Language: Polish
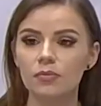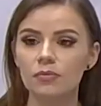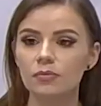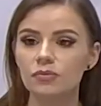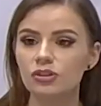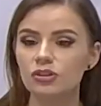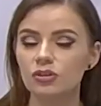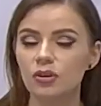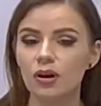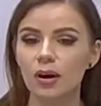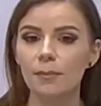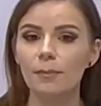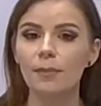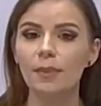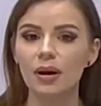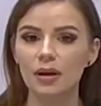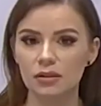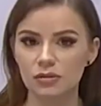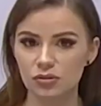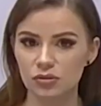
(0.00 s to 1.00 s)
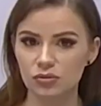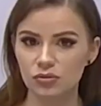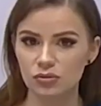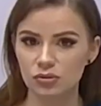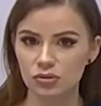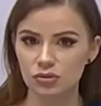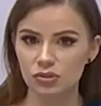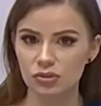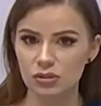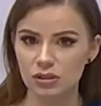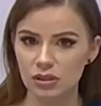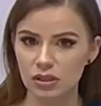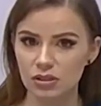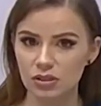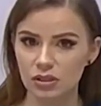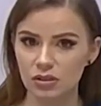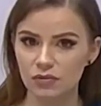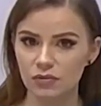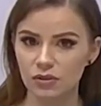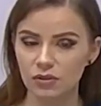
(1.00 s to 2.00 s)
y, ściąga bardzo dużo
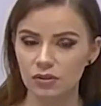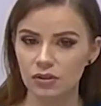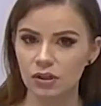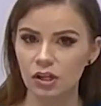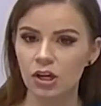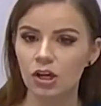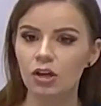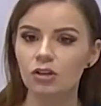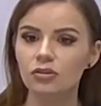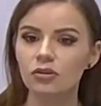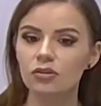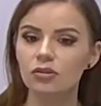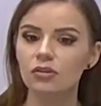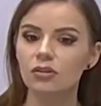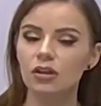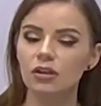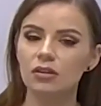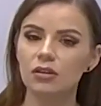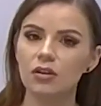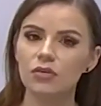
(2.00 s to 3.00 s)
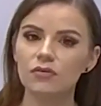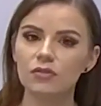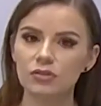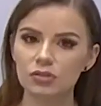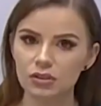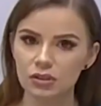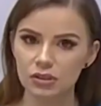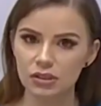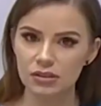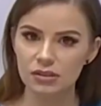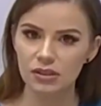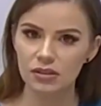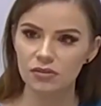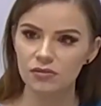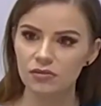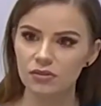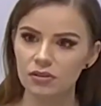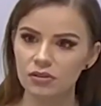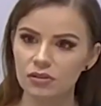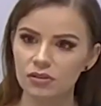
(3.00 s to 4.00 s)
cząsteczek wody, to dodatkowo jeszcze te
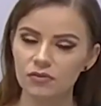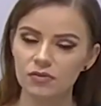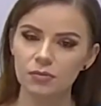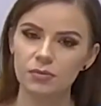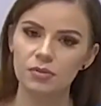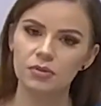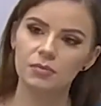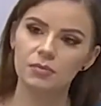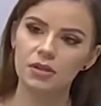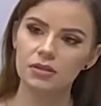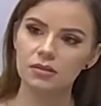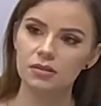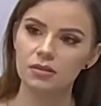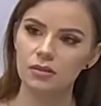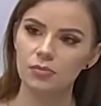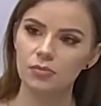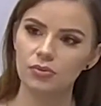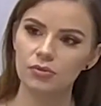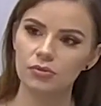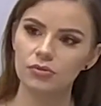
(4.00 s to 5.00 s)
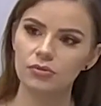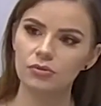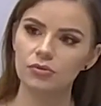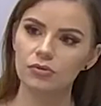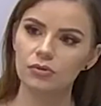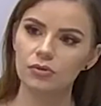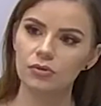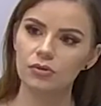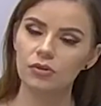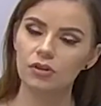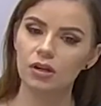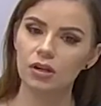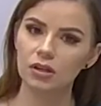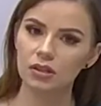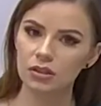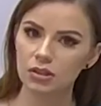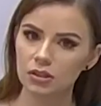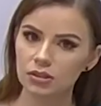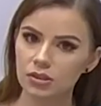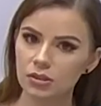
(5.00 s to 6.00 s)
zadowolone fibroblasty nam produkują
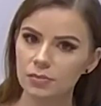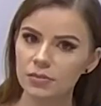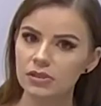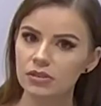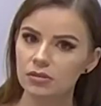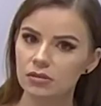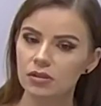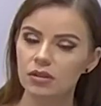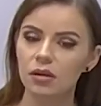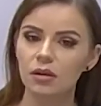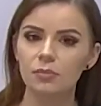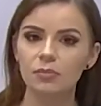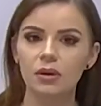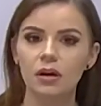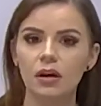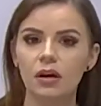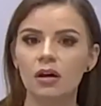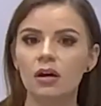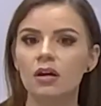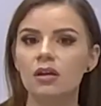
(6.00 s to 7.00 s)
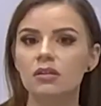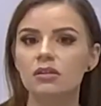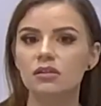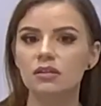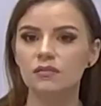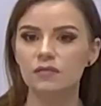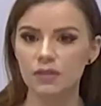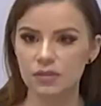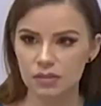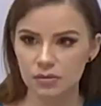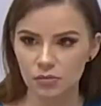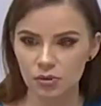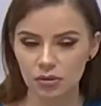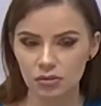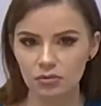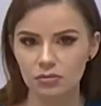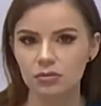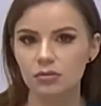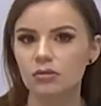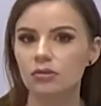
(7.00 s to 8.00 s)
kolagen. Także mezoterapia z kwasem
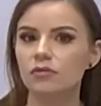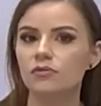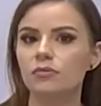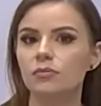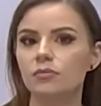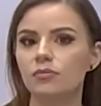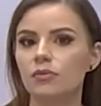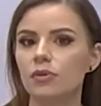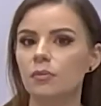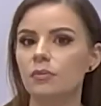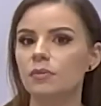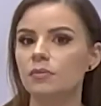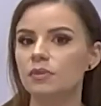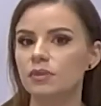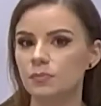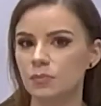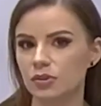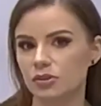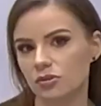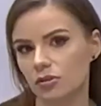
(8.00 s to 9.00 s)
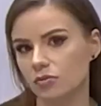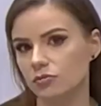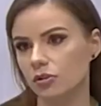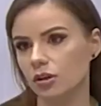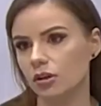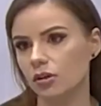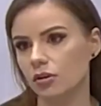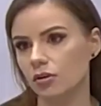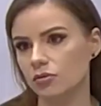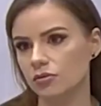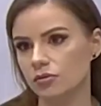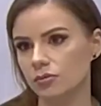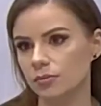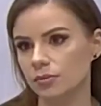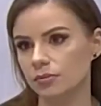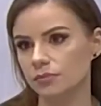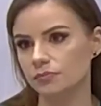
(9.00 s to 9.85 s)
hialuronowym byłaby bezpieczna u takich osób.